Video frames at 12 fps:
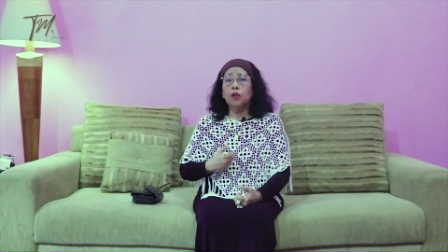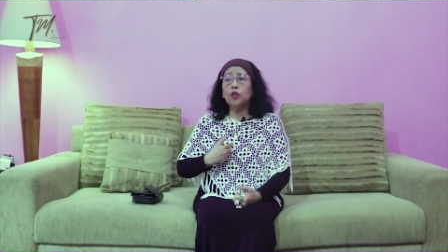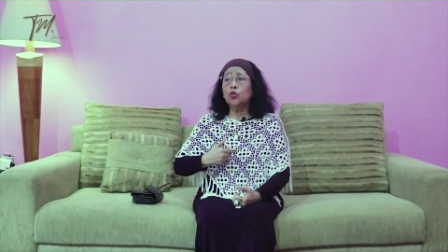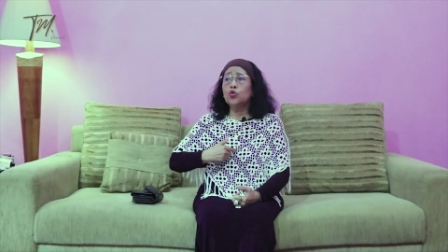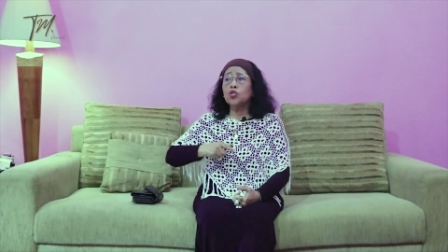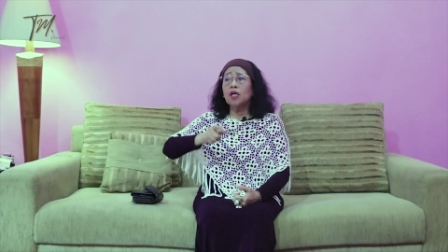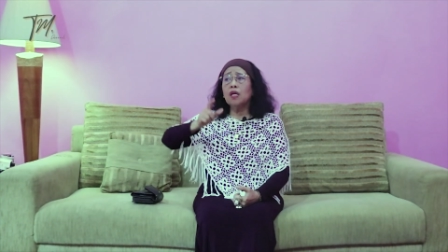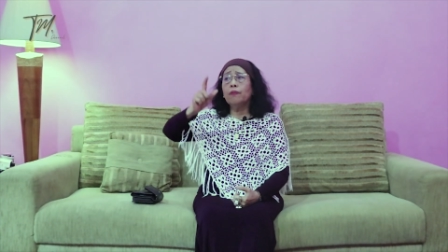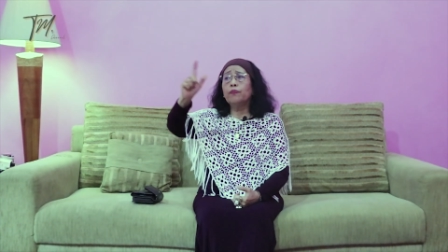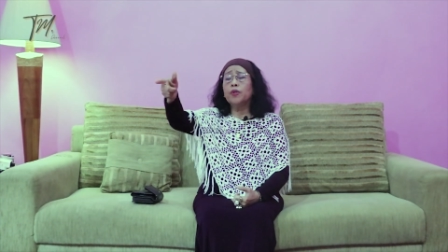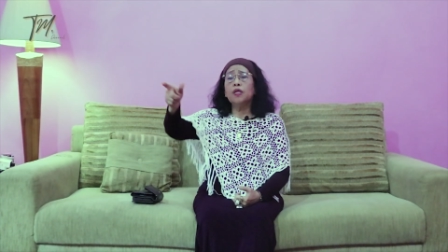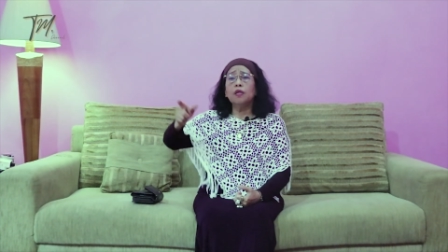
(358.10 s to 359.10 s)
itu saya
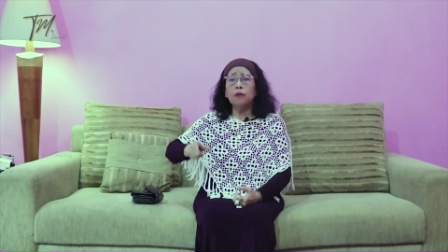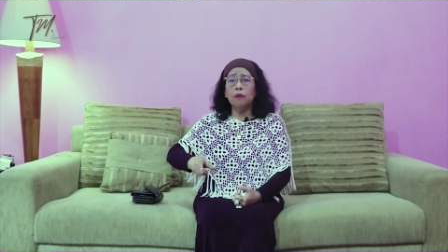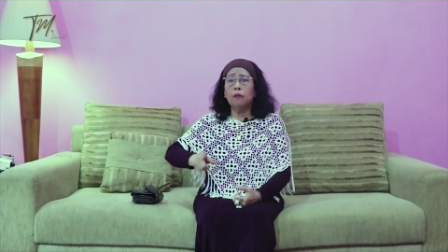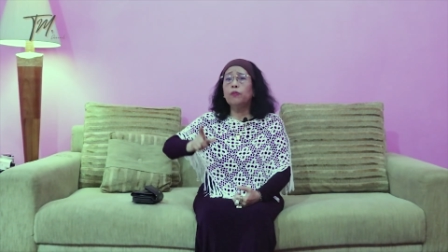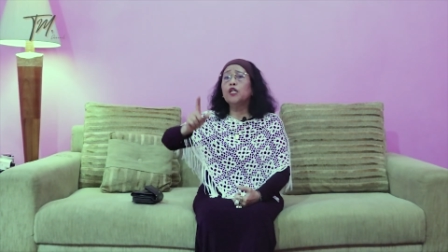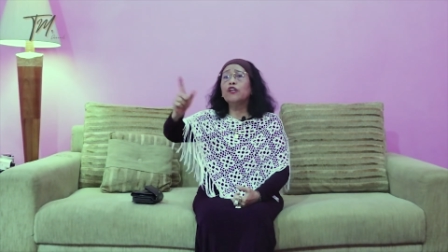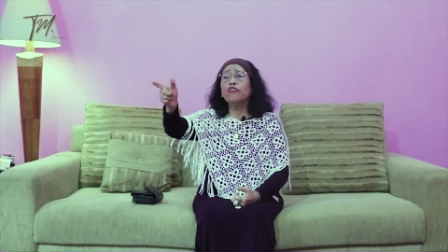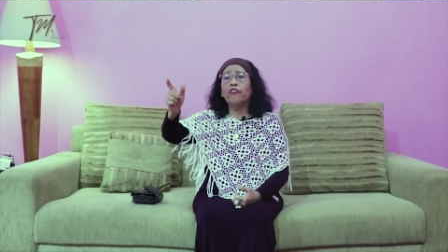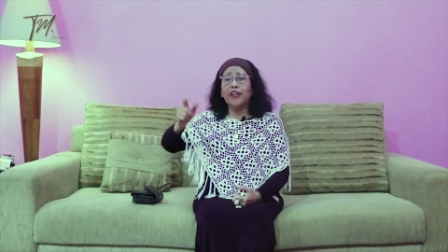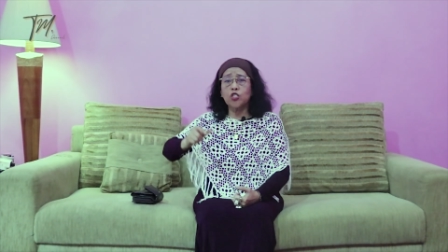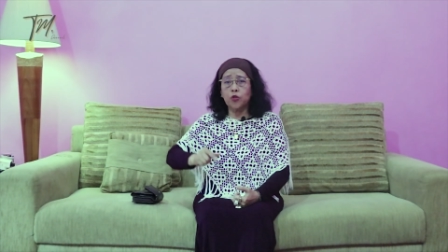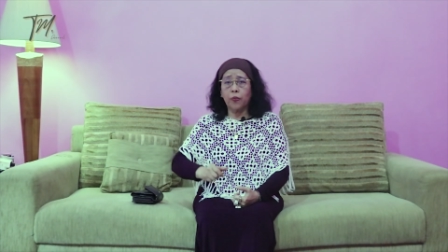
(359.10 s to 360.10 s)
pengen beli
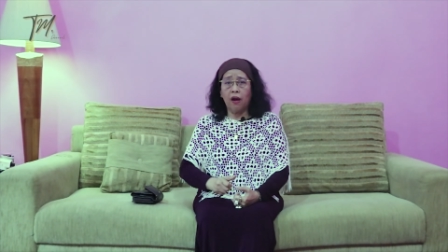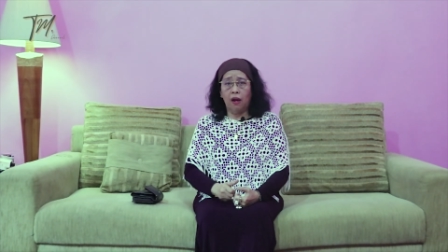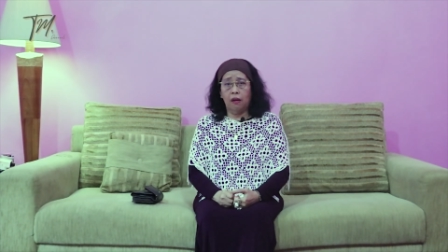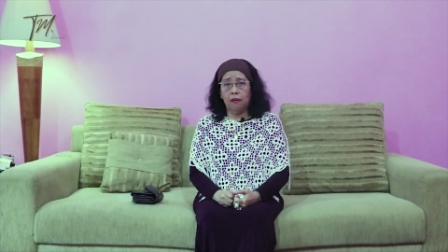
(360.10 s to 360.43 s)
Vespa.